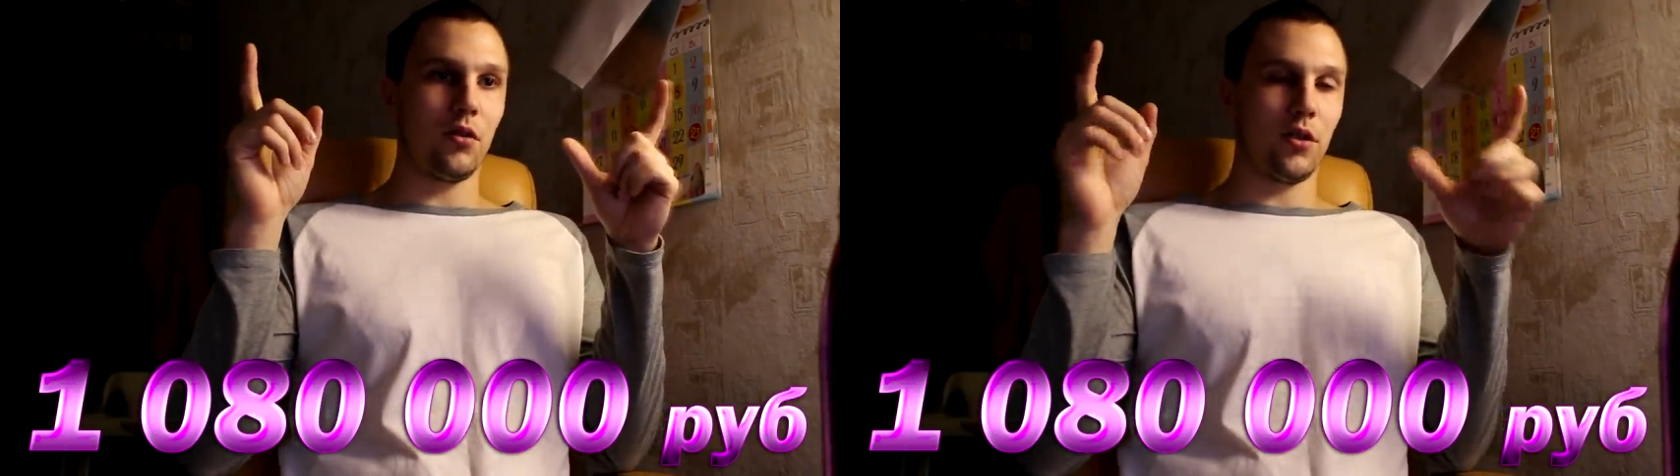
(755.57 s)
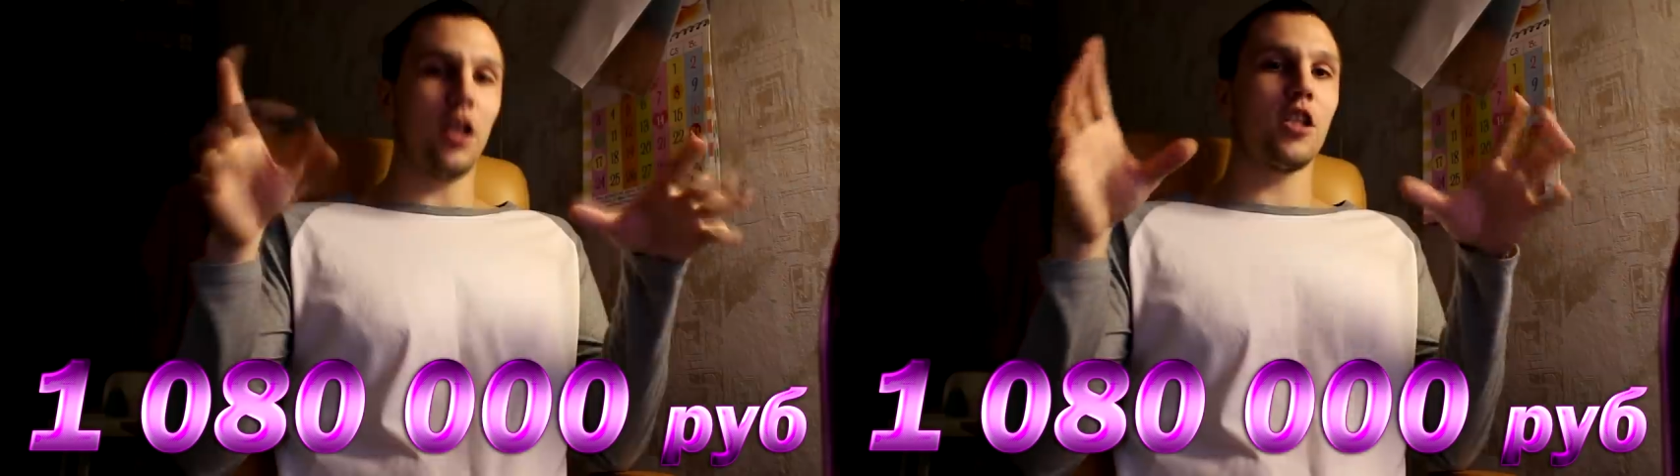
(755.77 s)

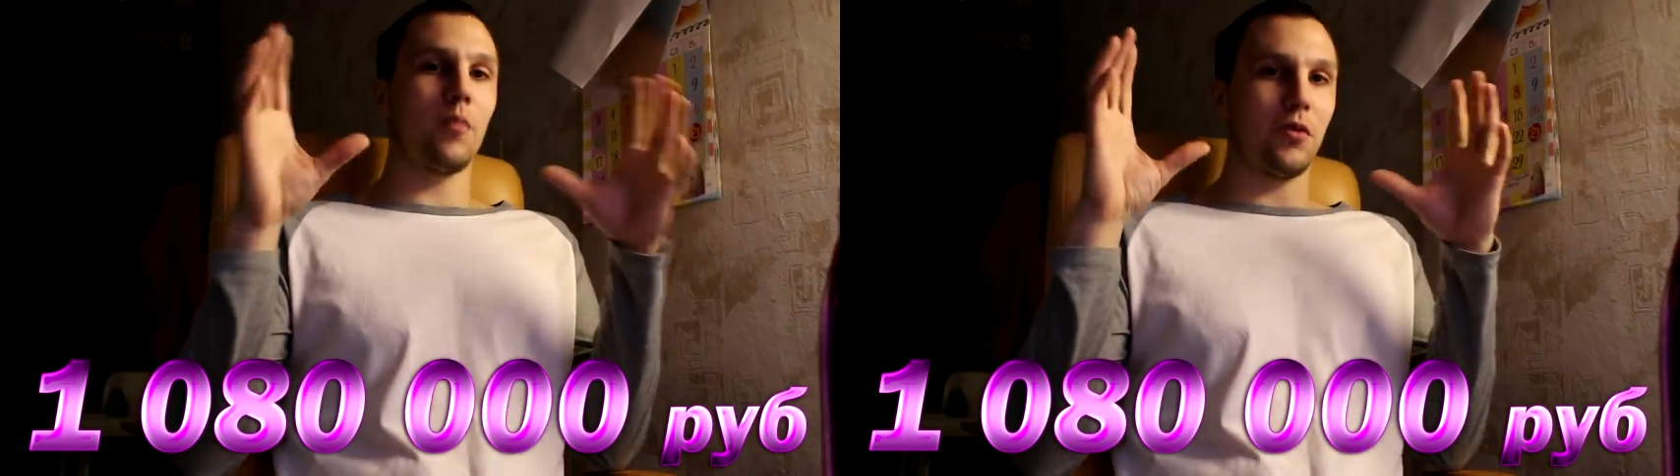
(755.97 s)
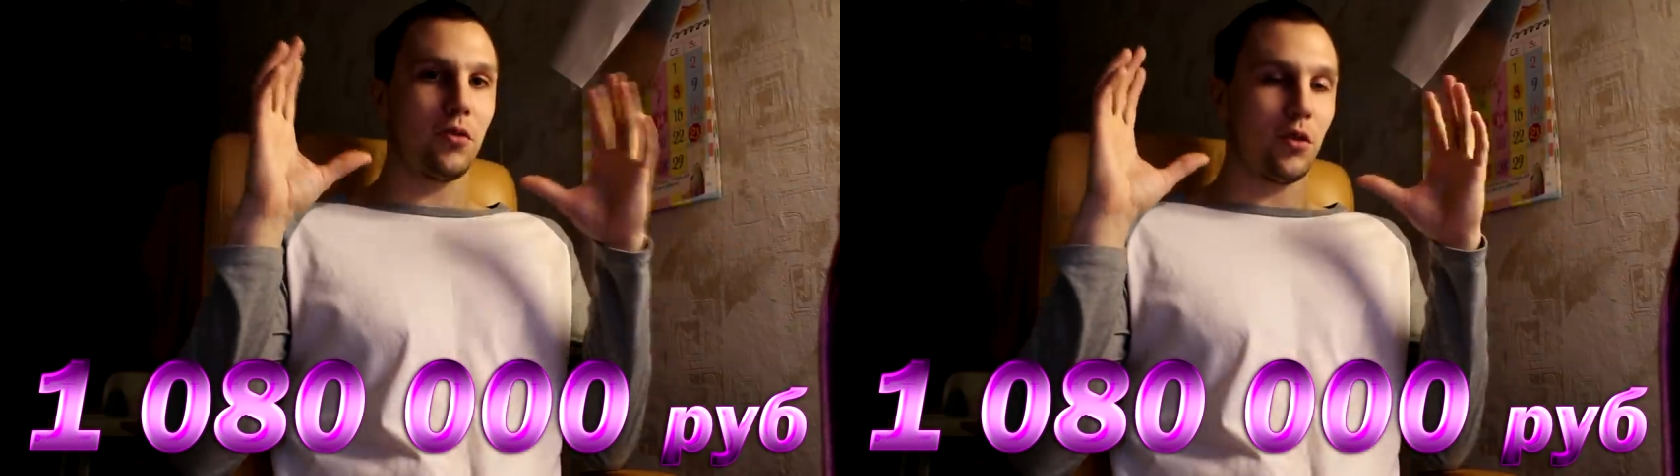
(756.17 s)
Дальше
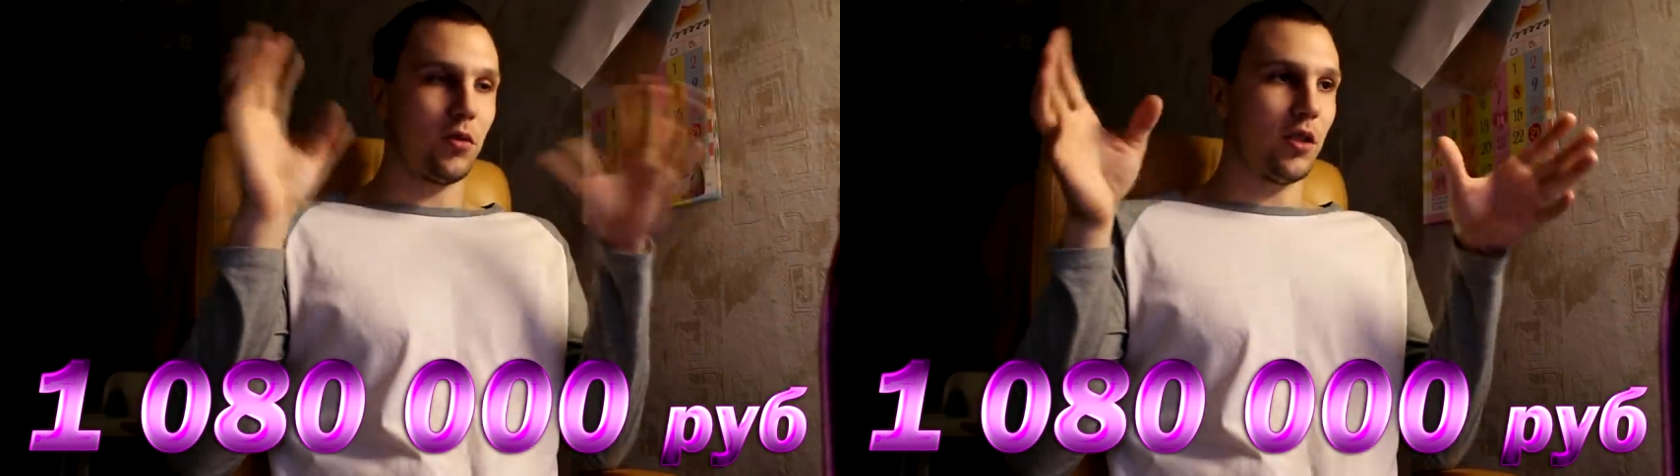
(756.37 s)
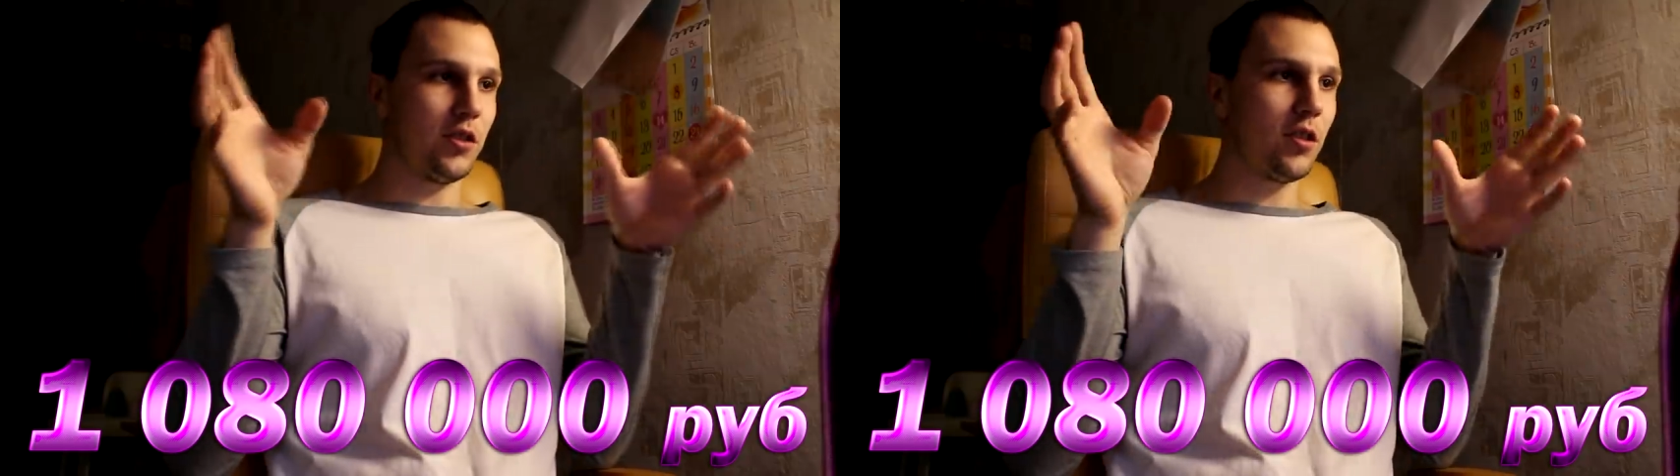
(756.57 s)
пойдет
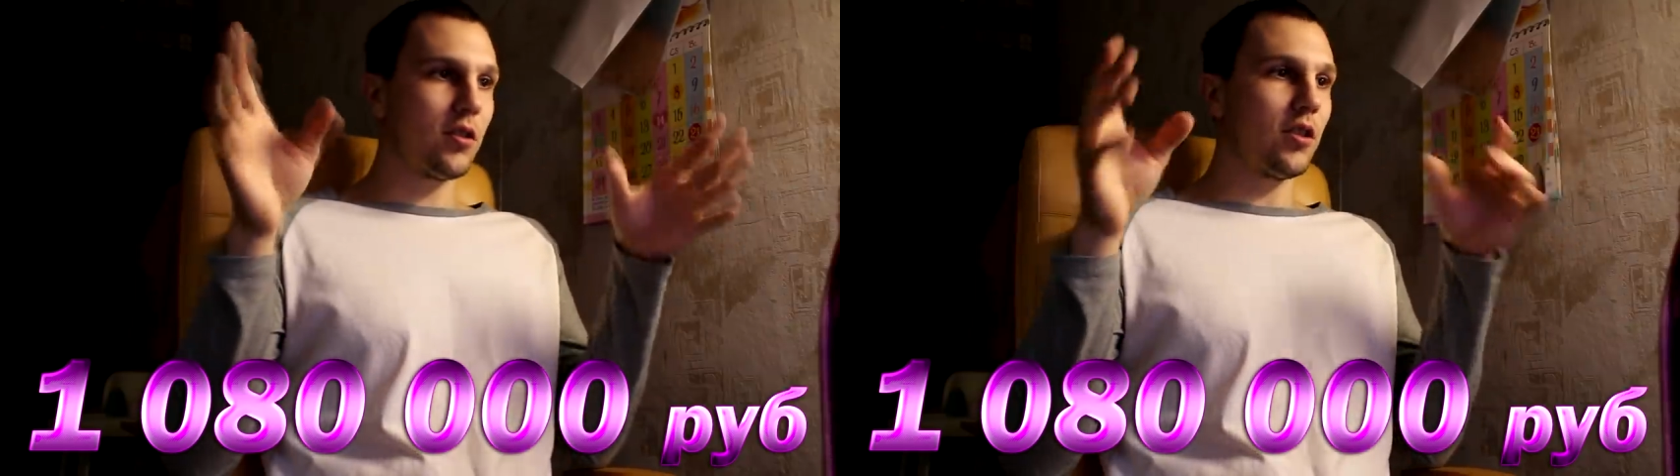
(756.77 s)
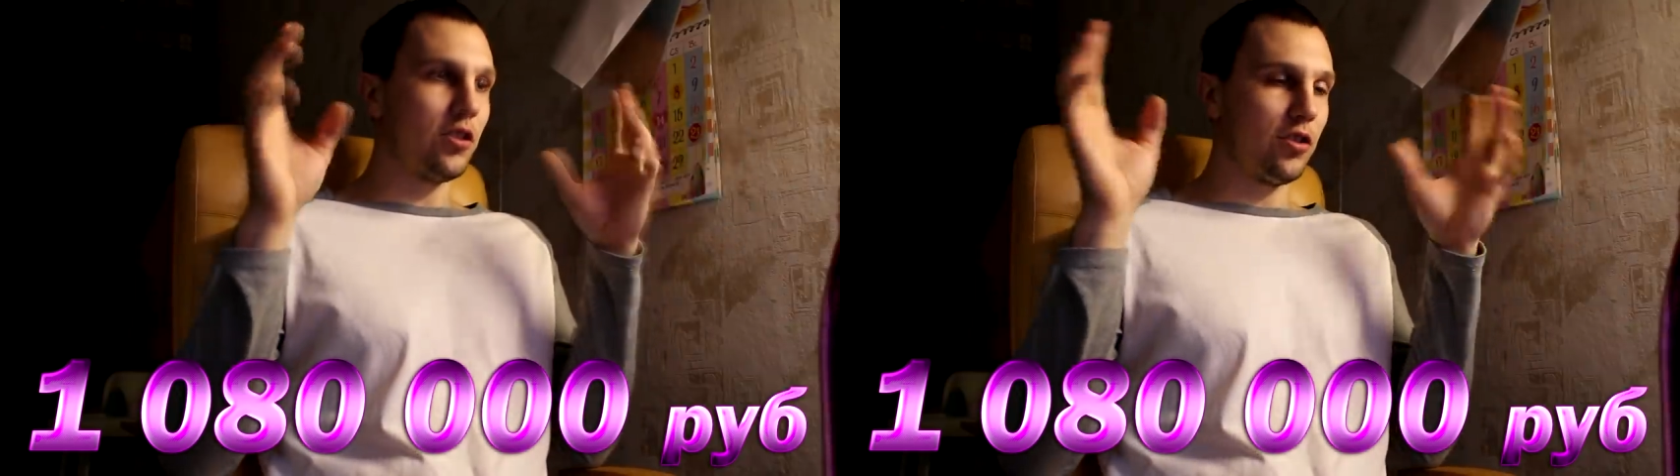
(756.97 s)
уже
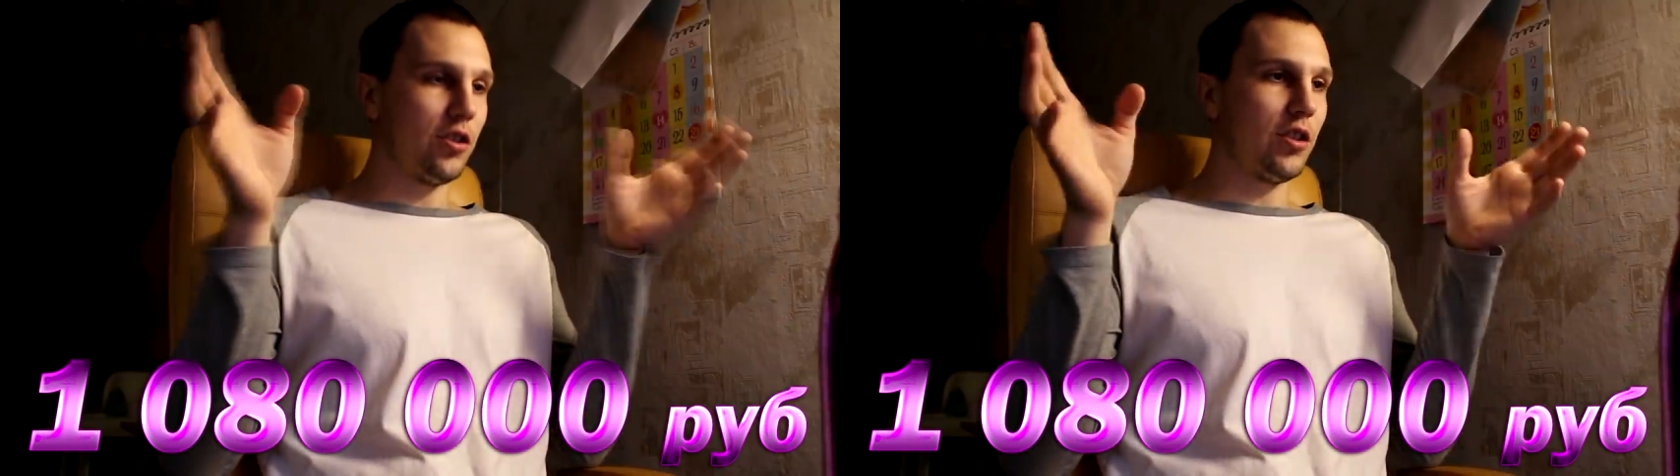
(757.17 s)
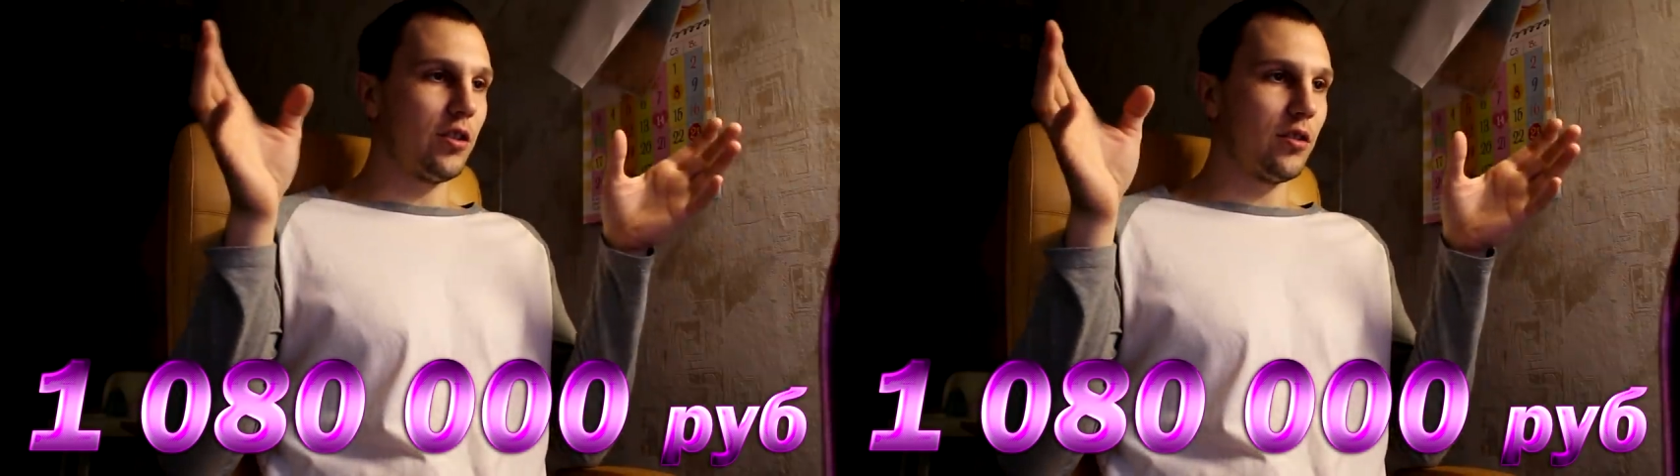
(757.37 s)
отделка,
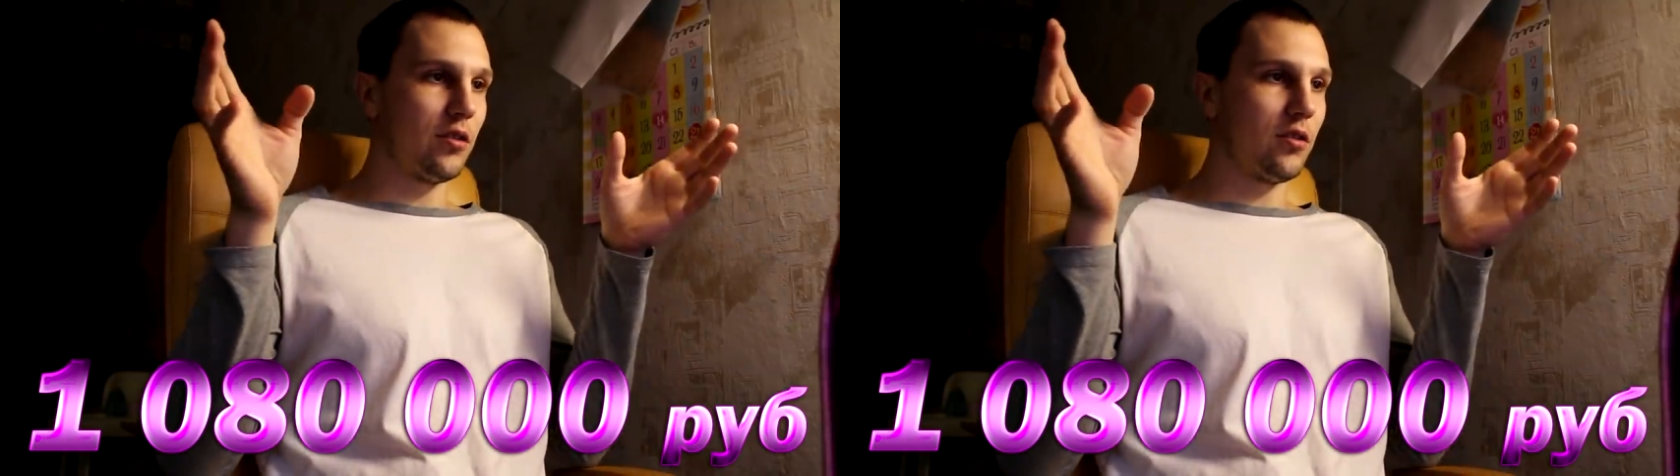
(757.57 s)
инженерия.